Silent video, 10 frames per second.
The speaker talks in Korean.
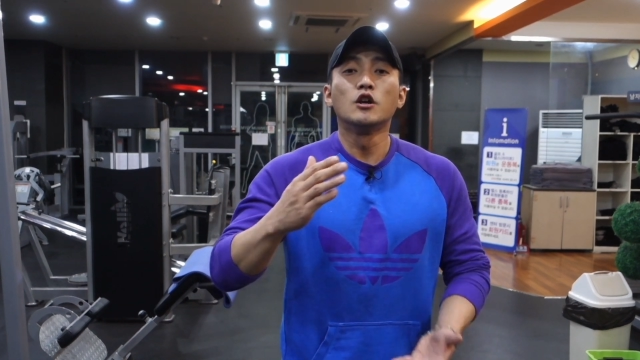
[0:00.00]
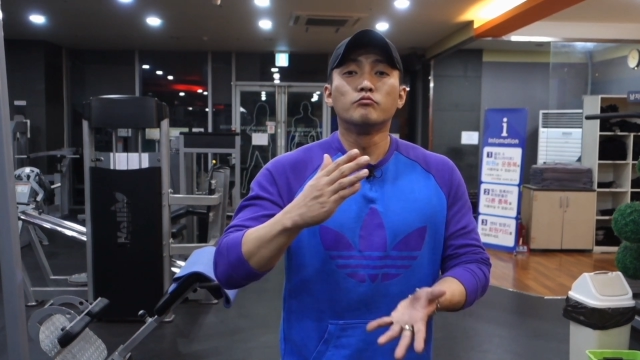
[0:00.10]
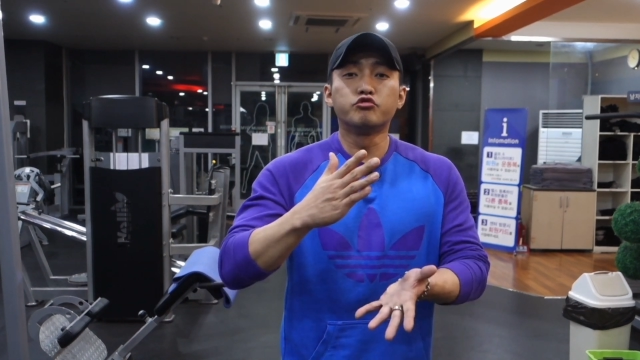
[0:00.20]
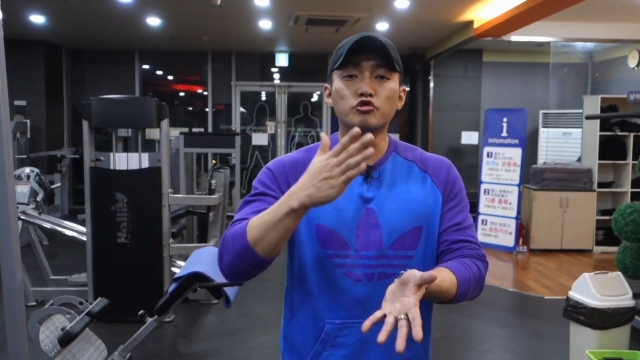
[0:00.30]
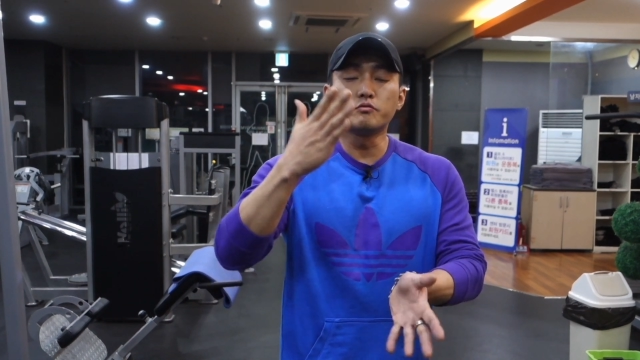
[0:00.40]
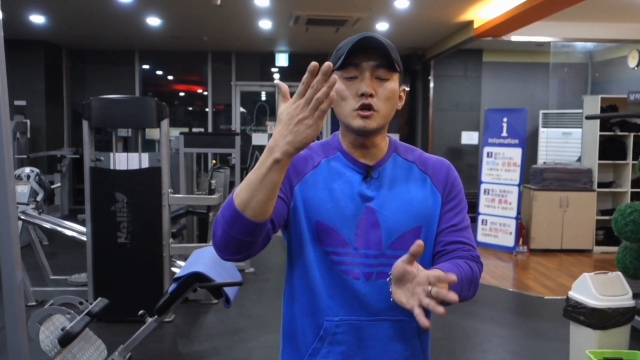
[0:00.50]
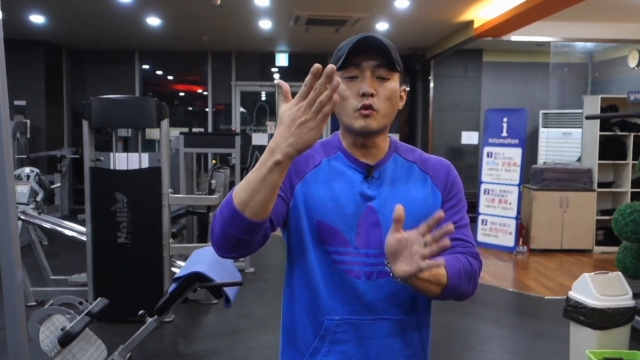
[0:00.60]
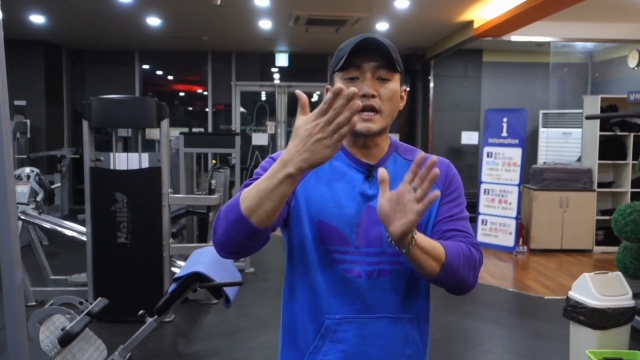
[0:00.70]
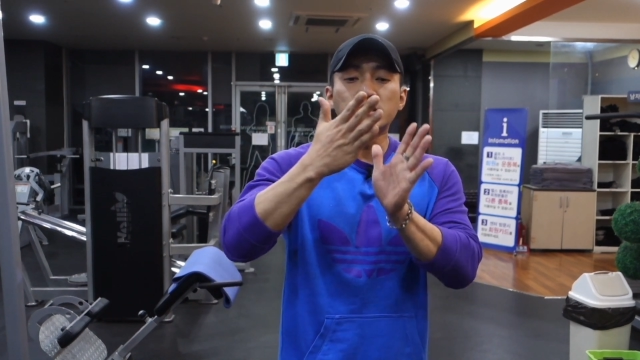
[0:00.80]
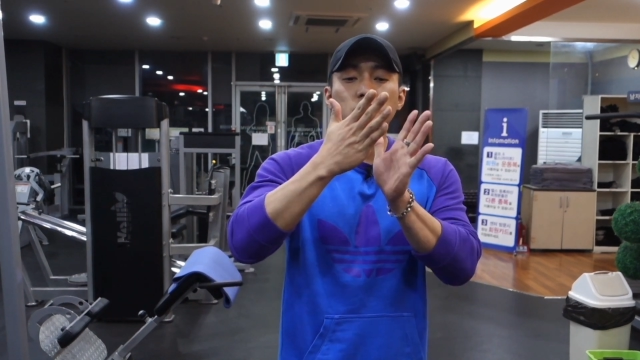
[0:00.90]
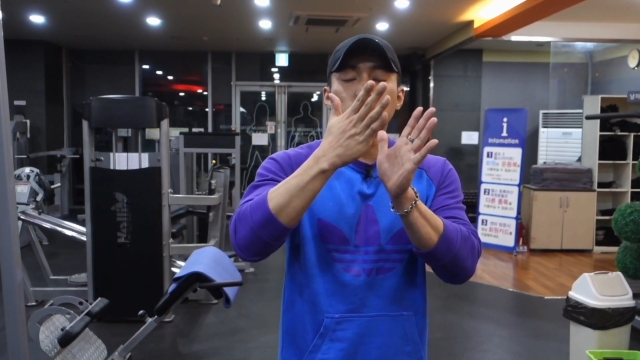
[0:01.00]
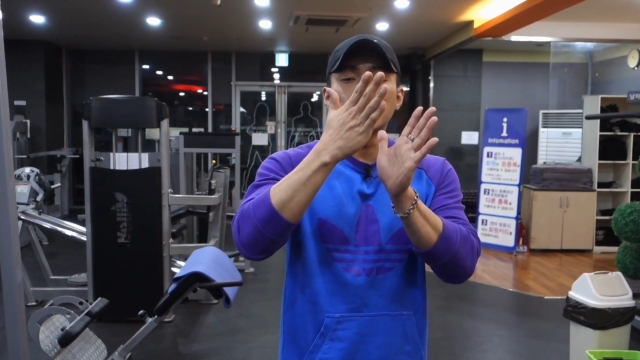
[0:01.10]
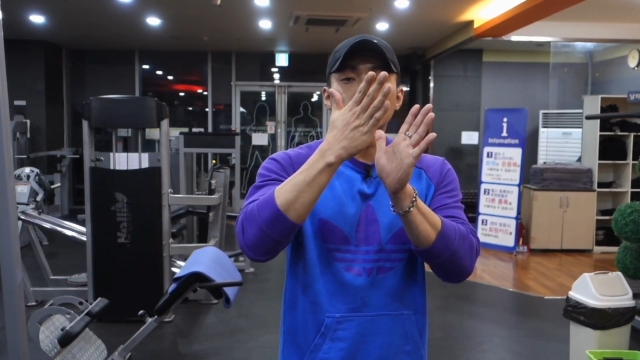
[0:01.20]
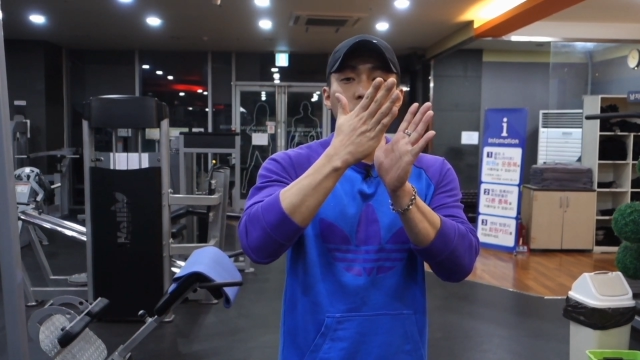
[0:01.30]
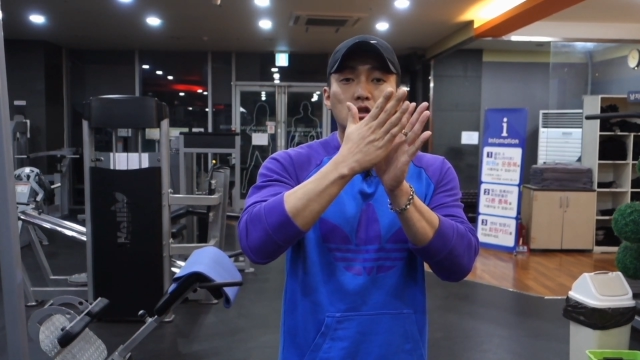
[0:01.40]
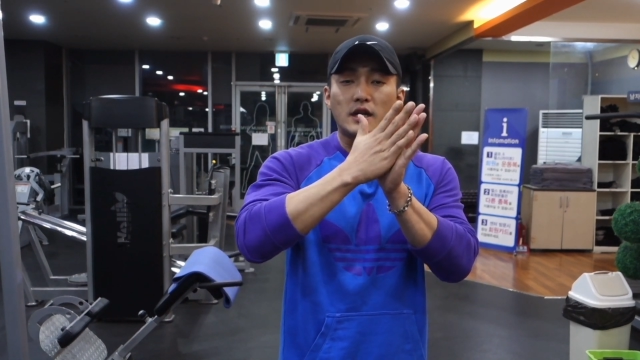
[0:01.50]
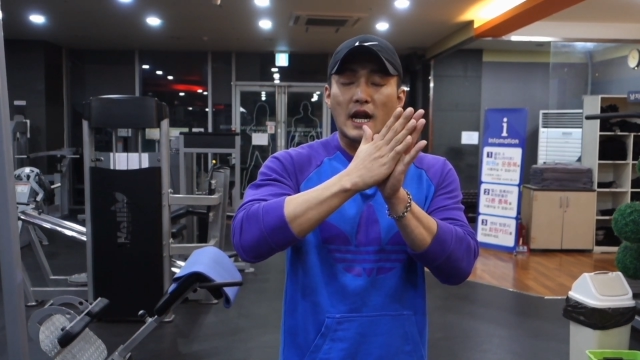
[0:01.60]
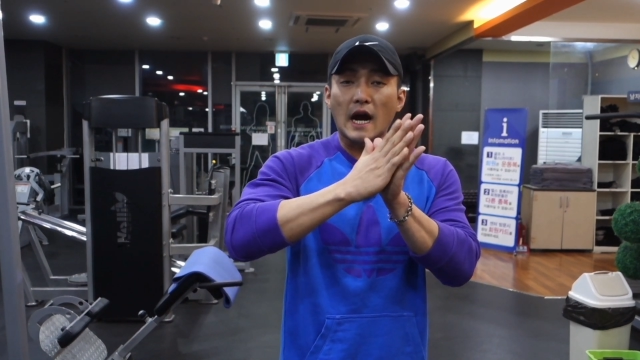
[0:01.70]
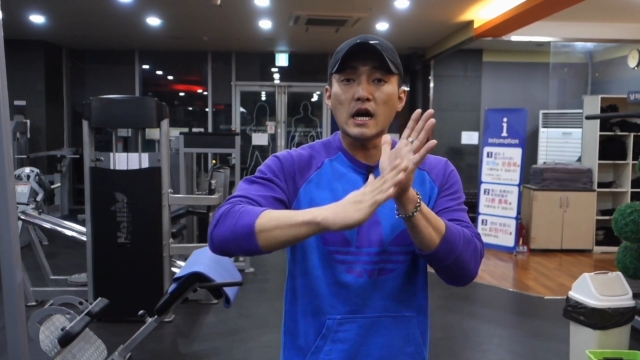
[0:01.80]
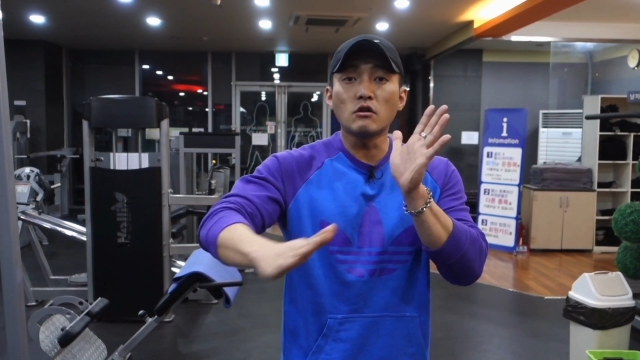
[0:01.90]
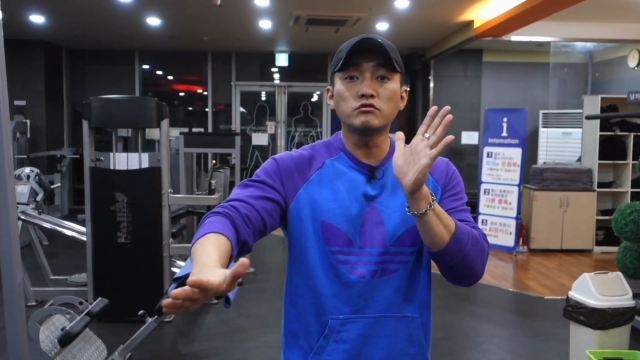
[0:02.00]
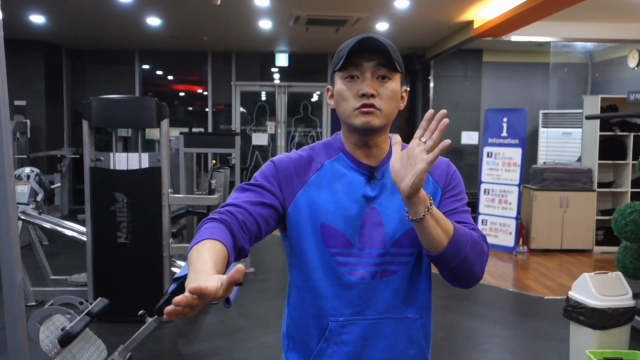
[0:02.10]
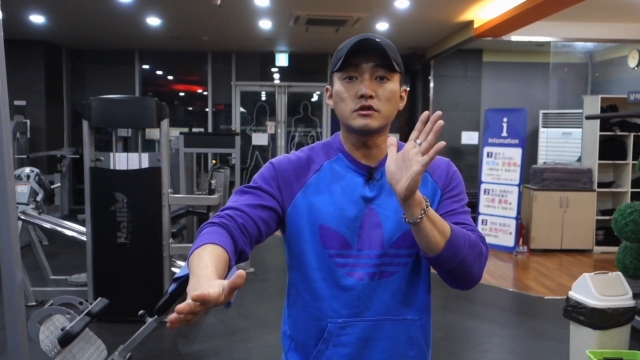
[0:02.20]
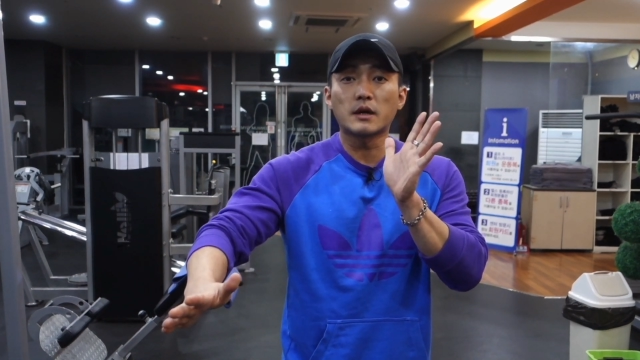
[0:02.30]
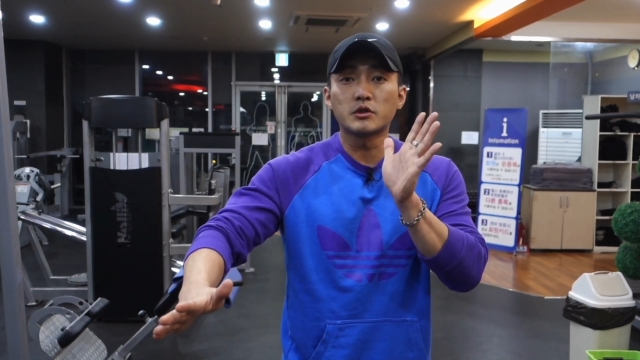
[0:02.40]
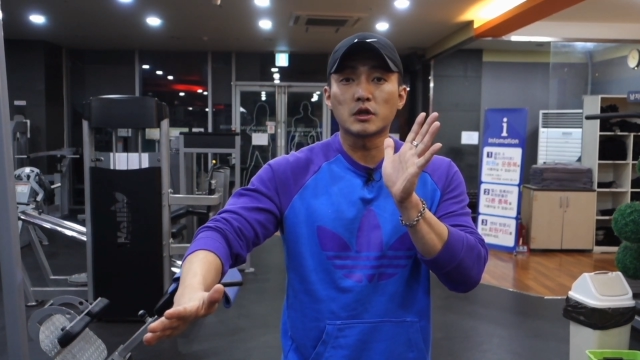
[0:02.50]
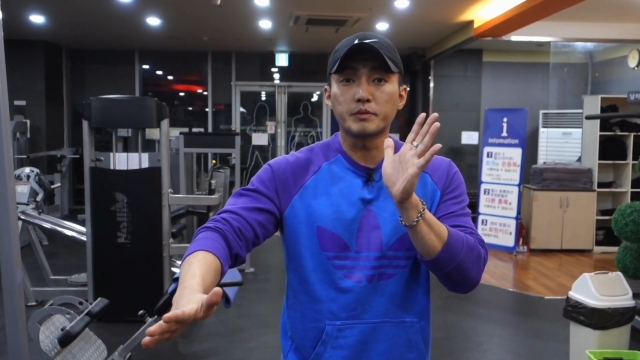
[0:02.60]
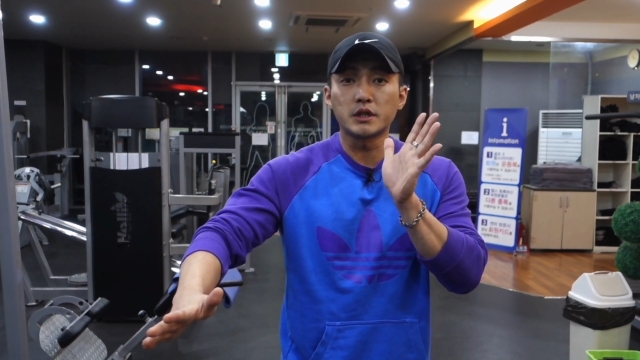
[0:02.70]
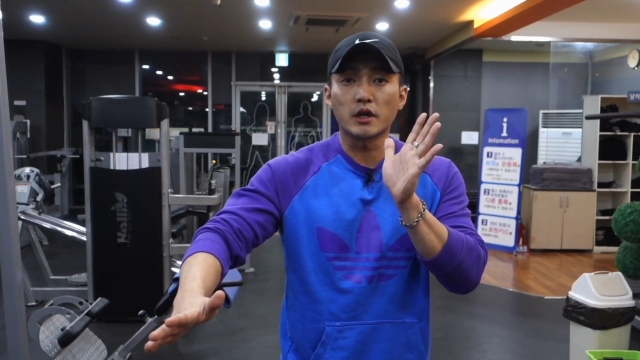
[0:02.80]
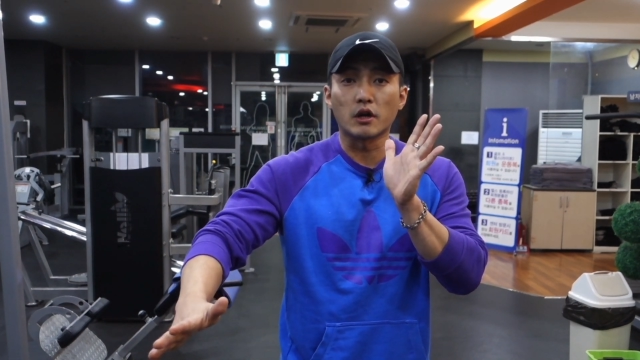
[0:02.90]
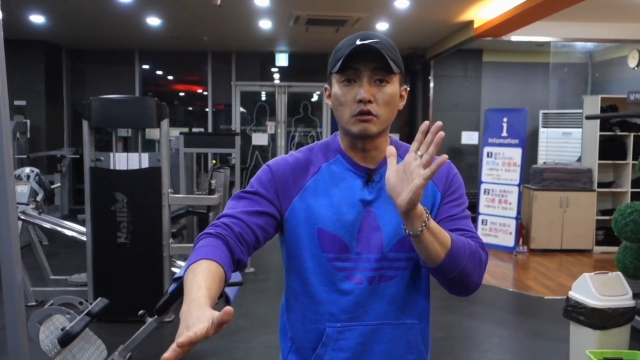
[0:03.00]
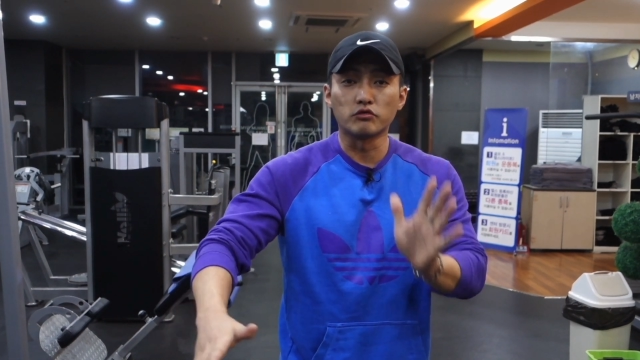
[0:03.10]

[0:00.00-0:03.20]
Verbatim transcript: 무릎을 완전히 락아웃을 하면서 피세요.